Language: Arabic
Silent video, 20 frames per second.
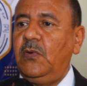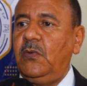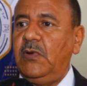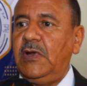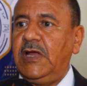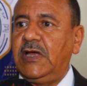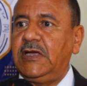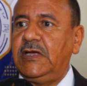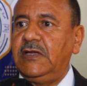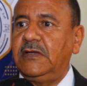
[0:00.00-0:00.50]

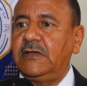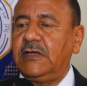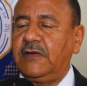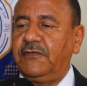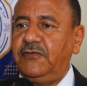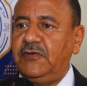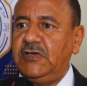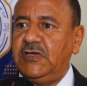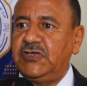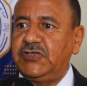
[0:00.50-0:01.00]
ولكن
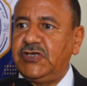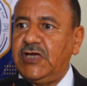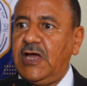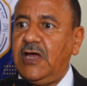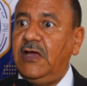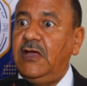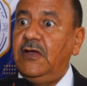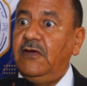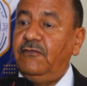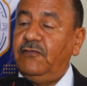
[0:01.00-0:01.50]
تعرف
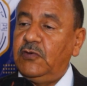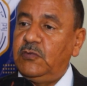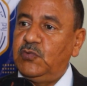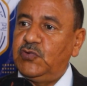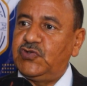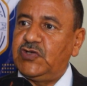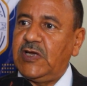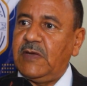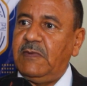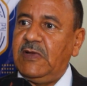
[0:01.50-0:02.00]
النجاح في
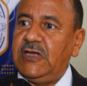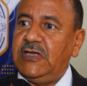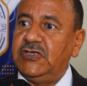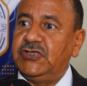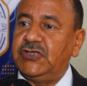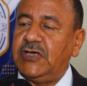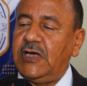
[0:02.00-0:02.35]
المستقبل ان